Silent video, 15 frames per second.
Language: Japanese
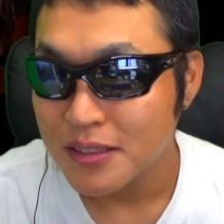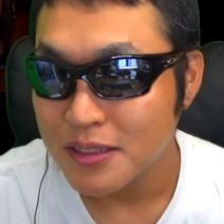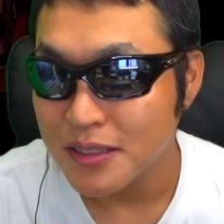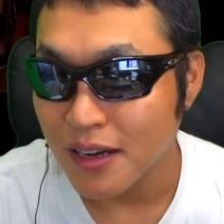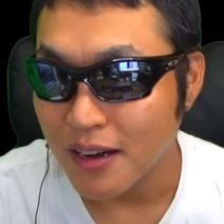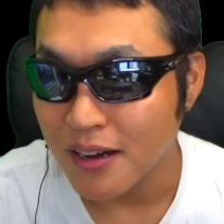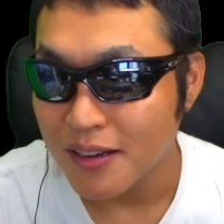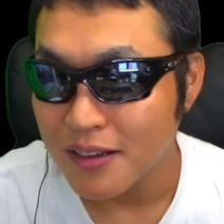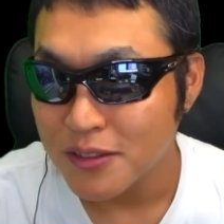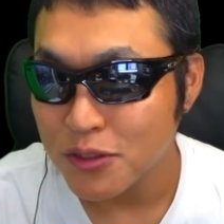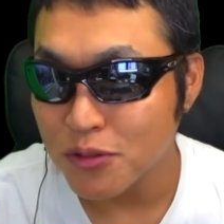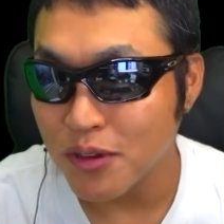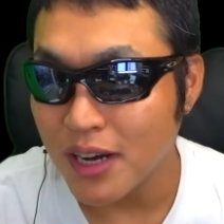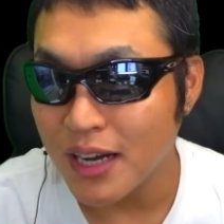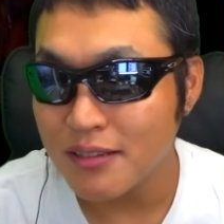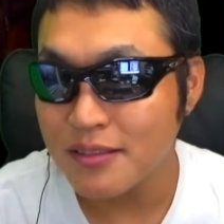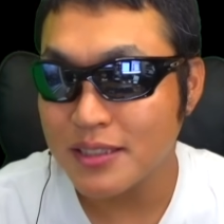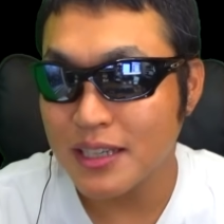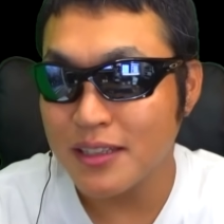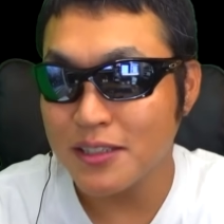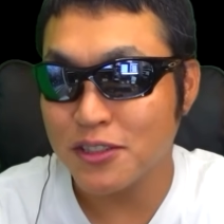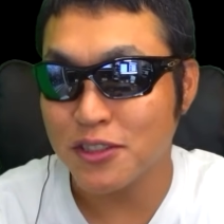さあ、ちょっと
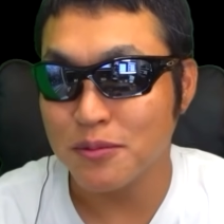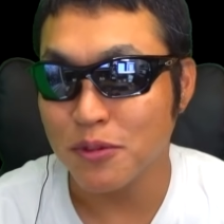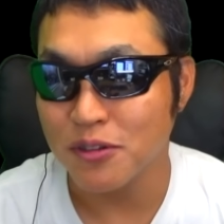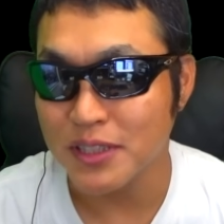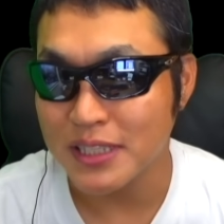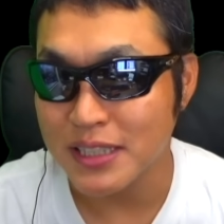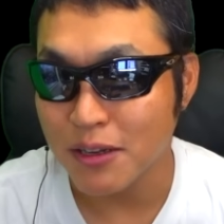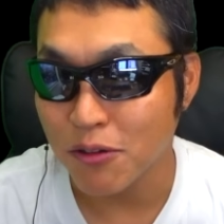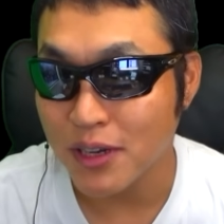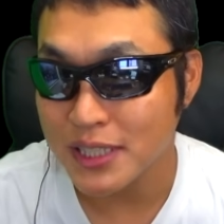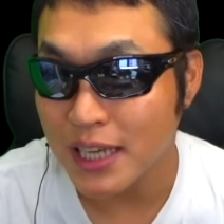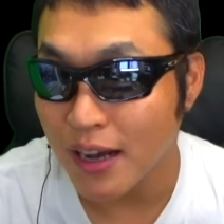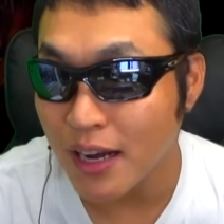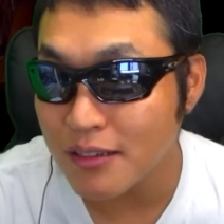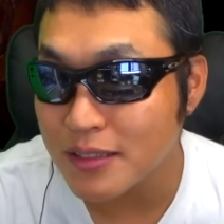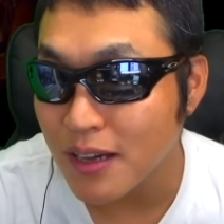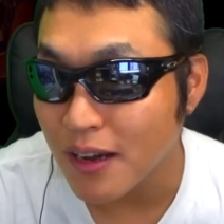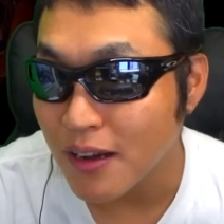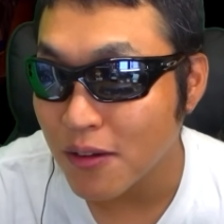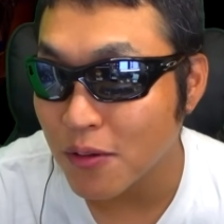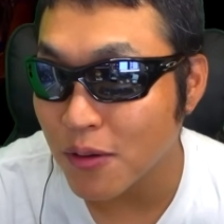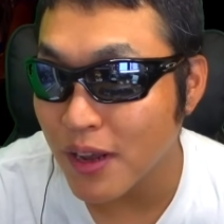アルサに注目ですね。こさあ、アルサ
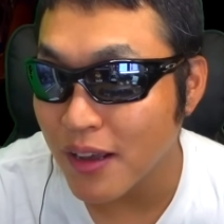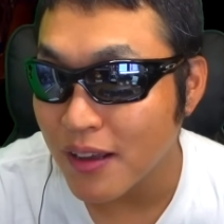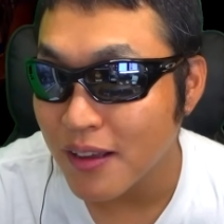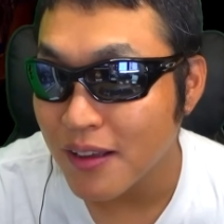これ、